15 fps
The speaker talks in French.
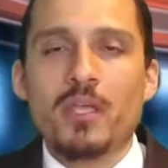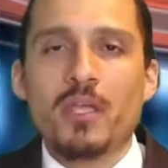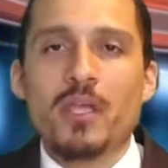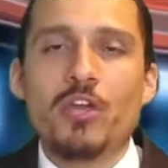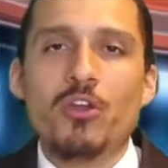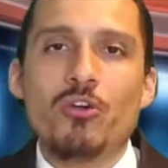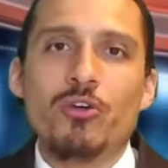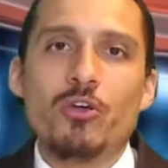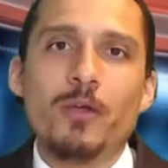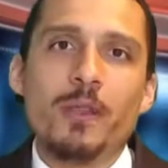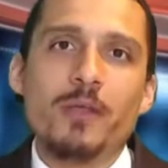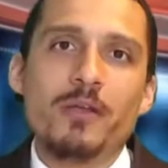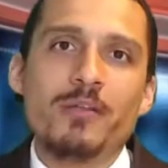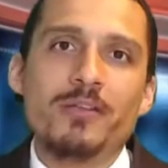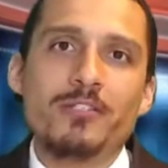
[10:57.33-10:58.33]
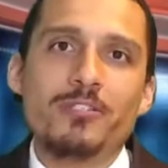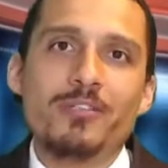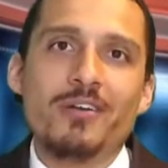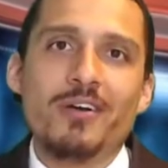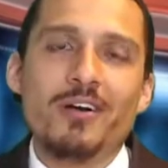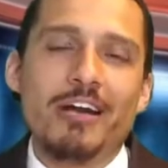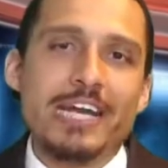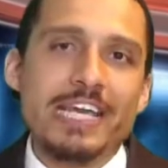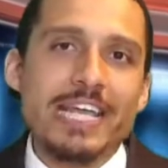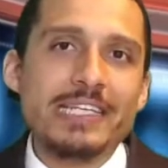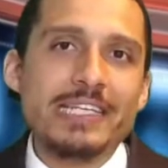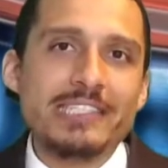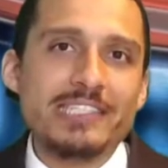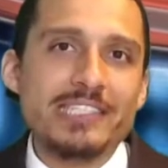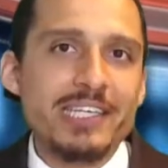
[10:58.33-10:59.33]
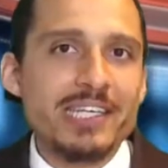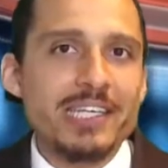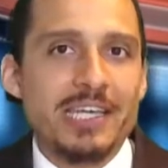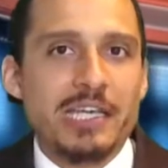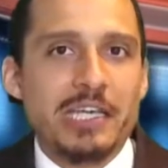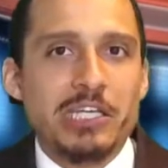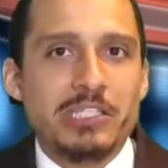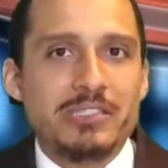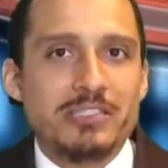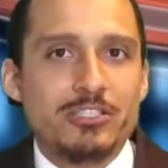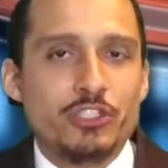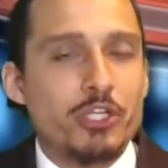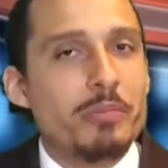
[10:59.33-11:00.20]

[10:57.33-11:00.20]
et que, en réalité, je ne